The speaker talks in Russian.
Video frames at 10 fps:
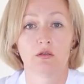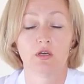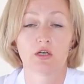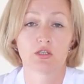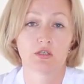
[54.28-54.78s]

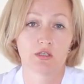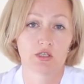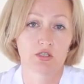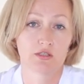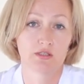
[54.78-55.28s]
Также
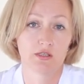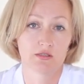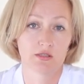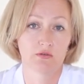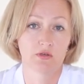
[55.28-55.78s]
хороши
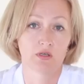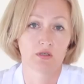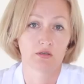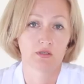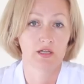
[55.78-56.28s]
средства
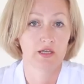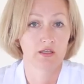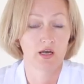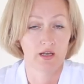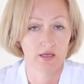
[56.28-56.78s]
для
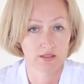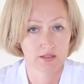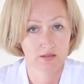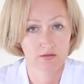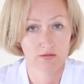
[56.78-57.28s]

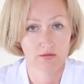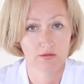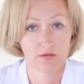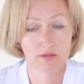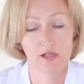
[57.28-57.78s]
ингаляций,
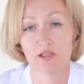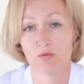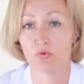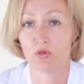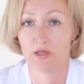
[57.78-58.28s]
для
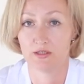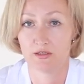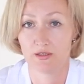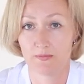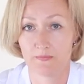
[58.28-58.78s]

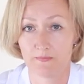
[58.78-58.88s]
небулайзера.